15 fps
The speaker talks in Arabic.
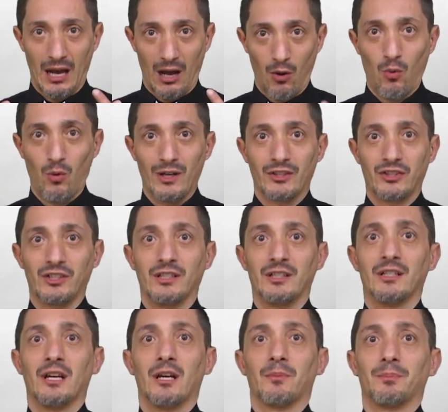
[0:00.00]
أول شيء
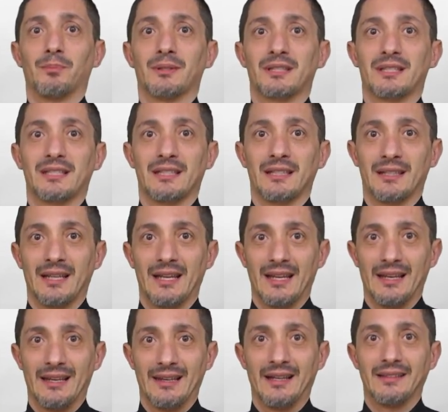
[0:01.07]
بتصير
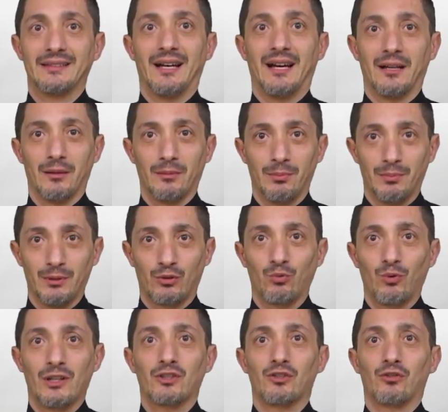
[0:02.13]
لدعة
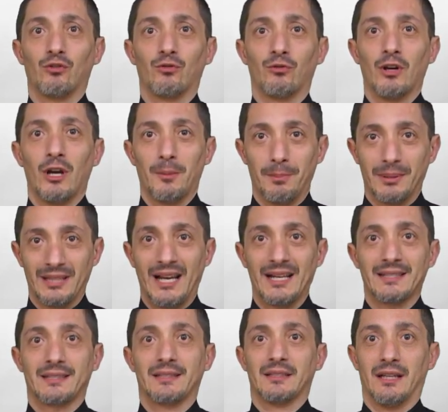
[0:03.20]
بتوجعه
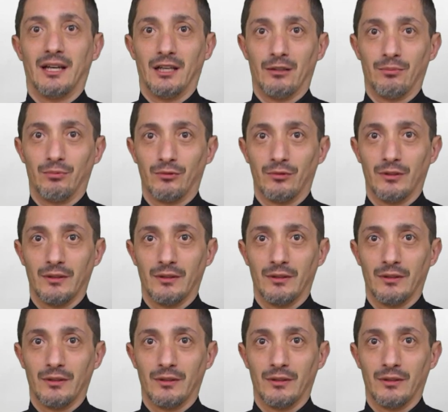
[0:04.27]
بتحزن قلبه